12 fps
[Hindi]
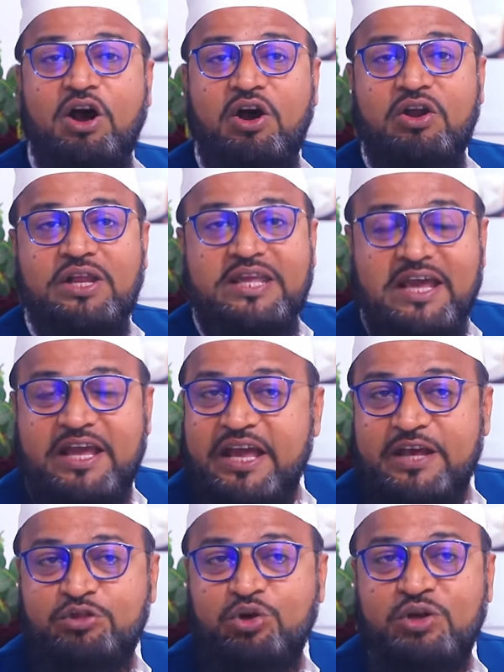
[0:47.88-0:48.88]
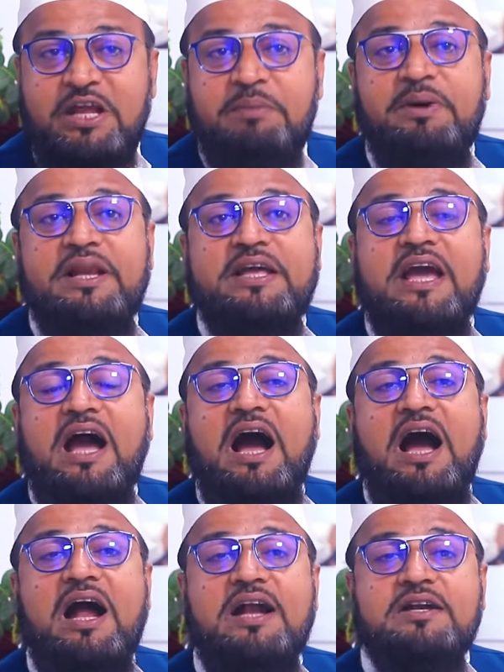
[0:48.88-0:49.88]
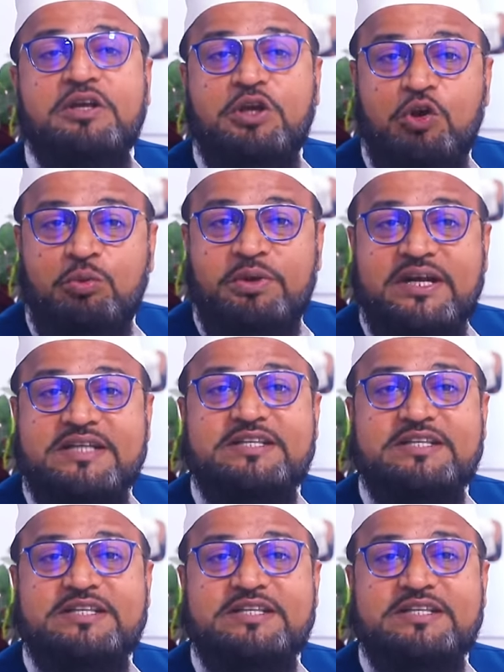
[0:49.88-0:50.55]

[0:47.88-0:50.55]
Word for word: और ये एक दो तो नहीं बल्कि आठ किलोमीटर